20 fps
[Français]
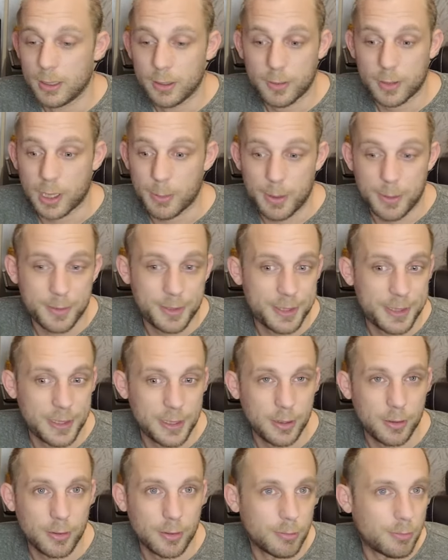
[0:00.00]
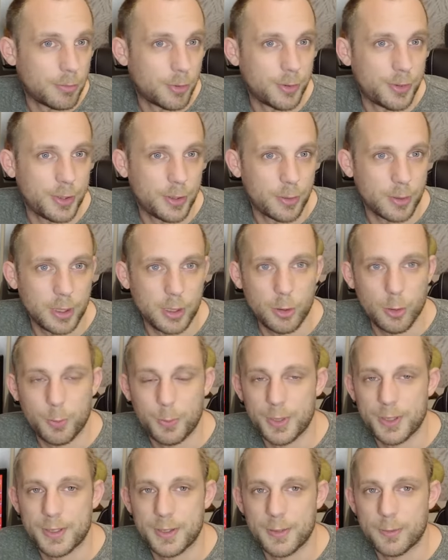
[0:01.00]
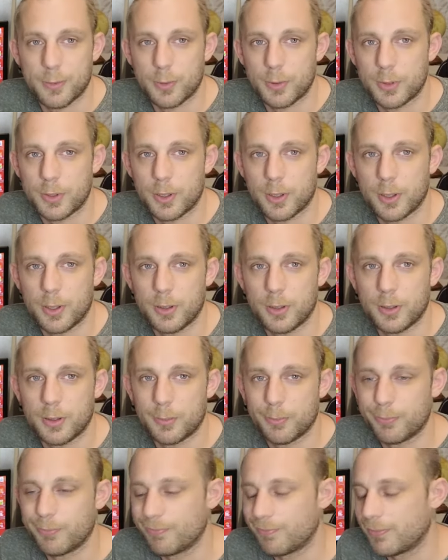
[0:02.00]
même si en théorie le PC fonctionne,